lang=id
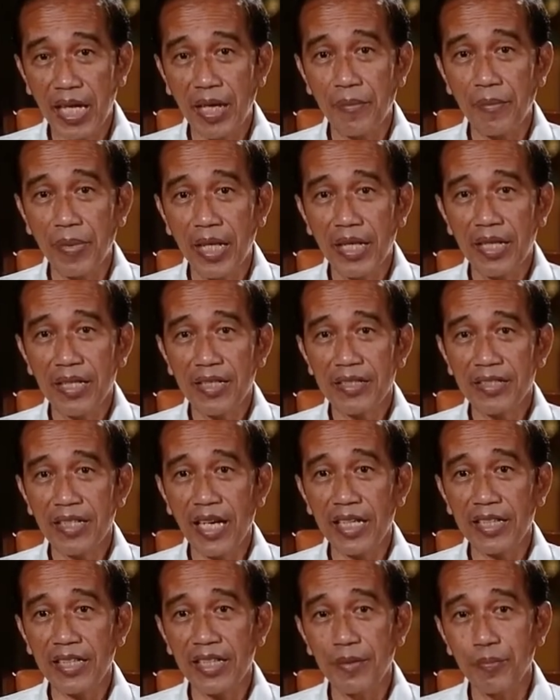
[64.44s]
pertama,
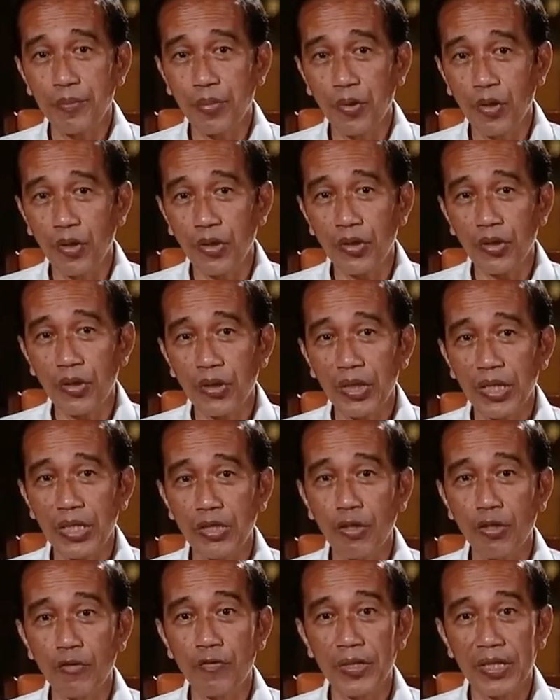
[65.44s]
saat libur
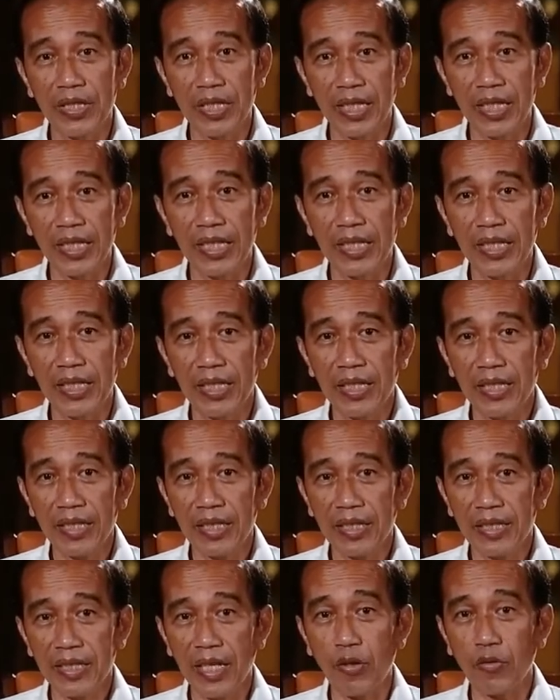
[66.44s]
Idul Fitri
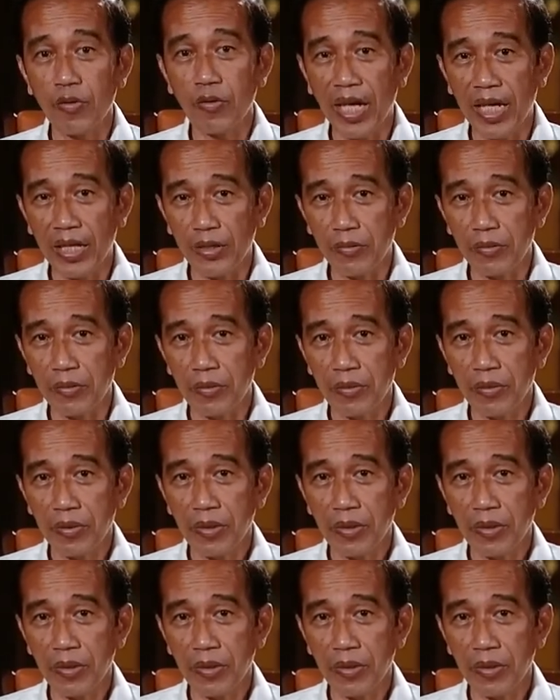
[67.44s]
tahun lalu,